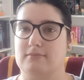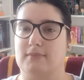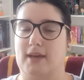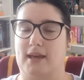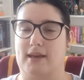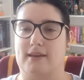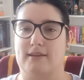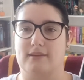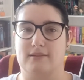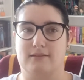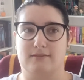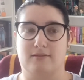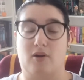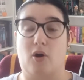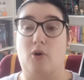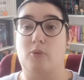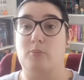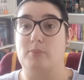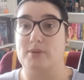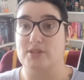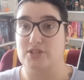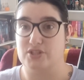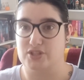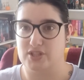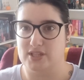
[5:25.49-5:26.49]
ben,
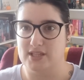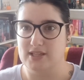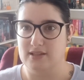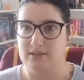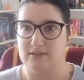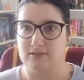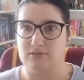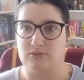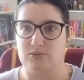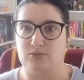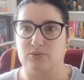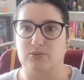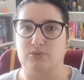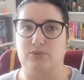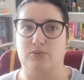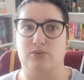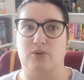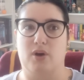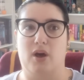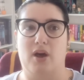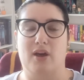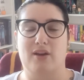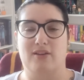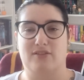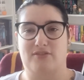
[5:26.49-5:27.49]
empêché de
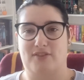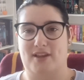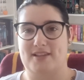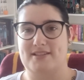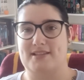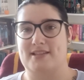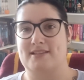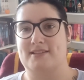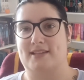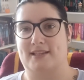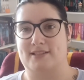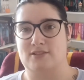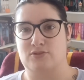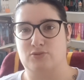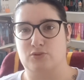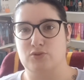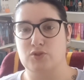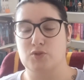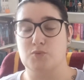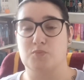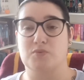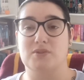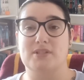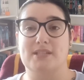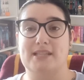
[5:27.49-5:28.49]
faire certaines
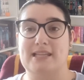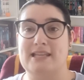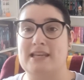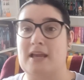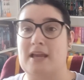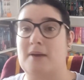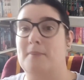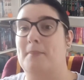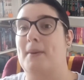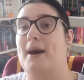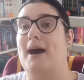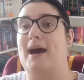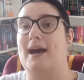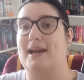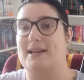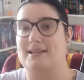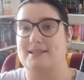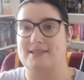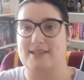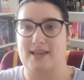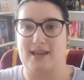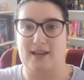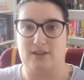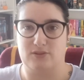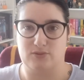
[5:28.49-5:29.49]
choses puisqu'il n'a pas
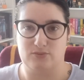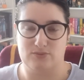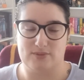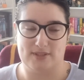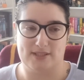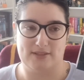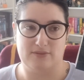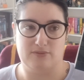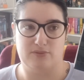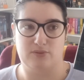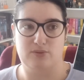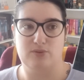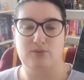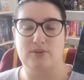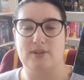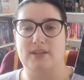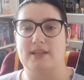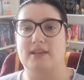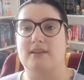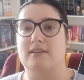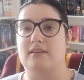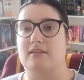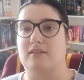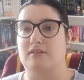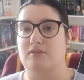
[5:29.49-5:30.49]
accès à tout ce qu'il veut
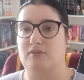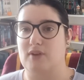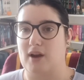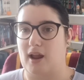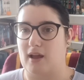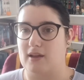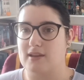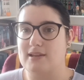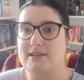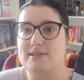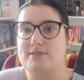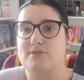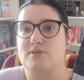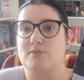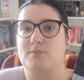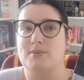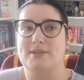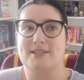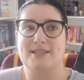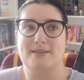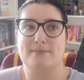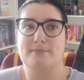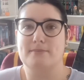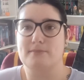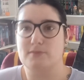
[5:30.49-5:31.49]
et voilà, il se met
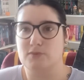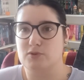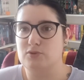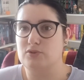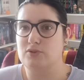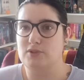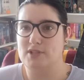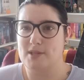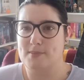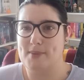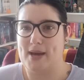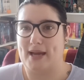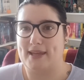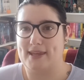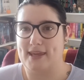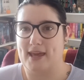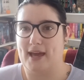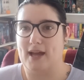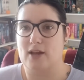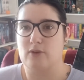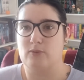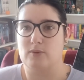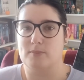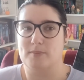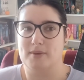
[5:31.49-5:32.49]
des,
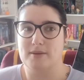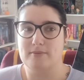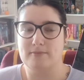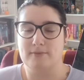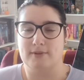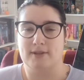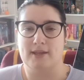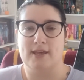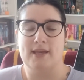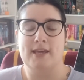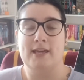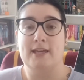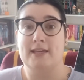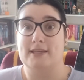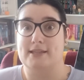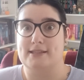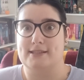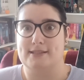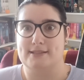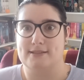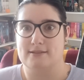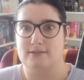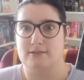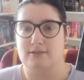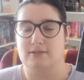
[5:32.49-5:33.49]
barrières à lui-même
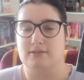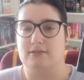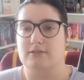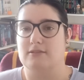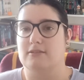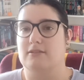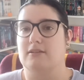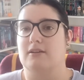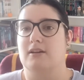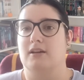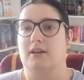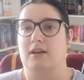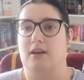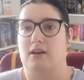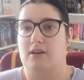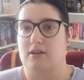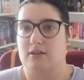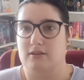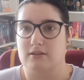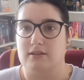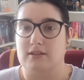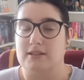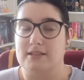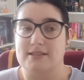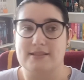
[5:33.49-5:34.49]
et
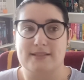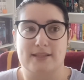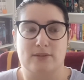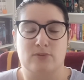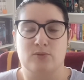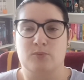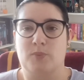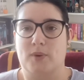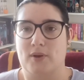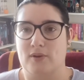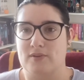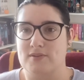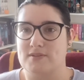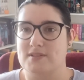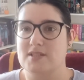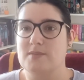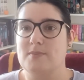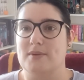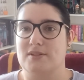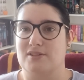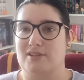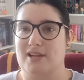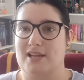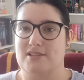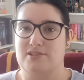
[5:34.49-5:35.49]
et c'est compréhensible
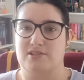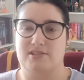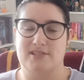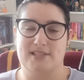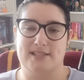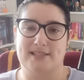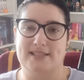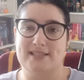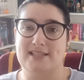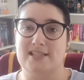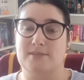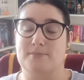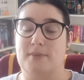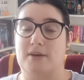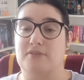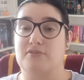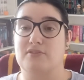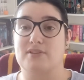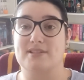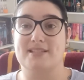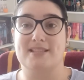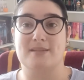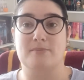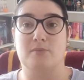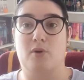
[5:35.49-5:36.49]
parce que la société n'est pas
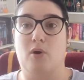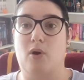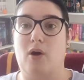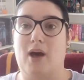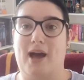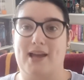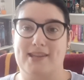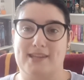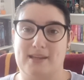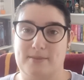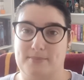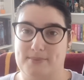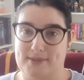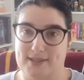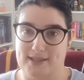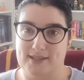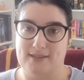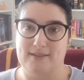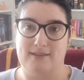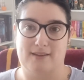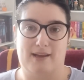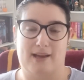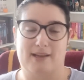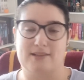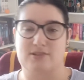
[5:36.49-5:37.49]
forcément
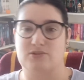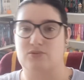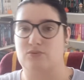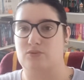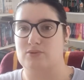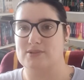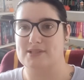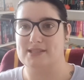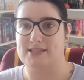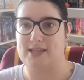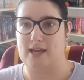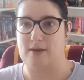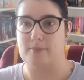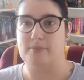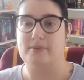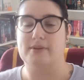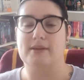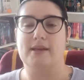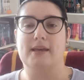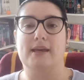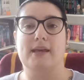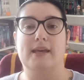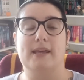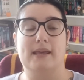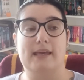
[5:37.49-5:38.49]
adaptée à son handicap.
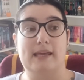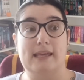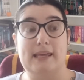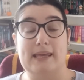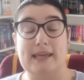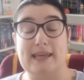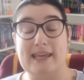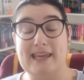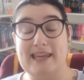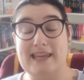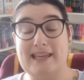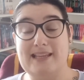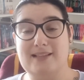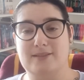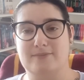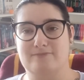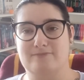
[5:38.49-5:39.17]
Et